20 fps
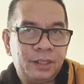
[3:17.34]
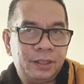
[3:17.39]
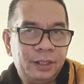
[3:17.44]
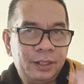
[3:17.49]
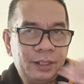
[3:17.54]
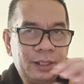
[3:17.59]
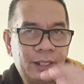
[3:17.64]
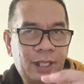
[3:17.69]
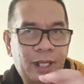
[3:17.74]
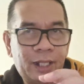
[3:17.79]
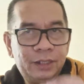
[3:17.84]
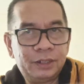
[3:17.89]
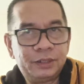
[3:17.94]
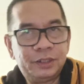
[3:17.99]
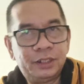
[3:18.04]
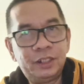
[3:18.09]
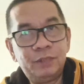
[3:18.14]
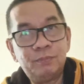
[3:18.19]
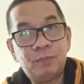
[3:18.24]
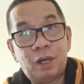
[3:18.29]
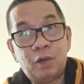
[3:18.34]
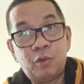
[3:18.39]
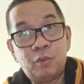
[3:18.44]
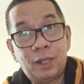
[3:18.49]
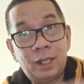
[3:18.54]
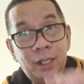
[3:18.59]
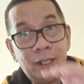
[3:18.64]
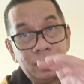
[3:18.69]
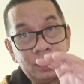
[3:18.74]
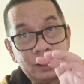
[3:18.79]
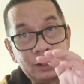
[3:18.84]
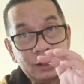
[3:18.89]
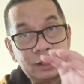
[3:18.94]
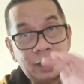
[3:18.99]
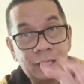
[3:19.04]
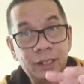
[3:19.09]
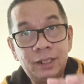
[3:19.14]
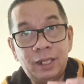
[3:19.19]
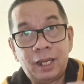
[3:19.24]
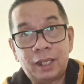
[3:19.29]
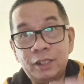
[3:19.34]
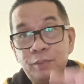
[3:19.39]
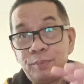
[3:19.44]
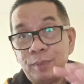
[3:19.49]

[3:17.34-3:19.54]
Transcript: ingin katakan di sini bahwa lagi-lagi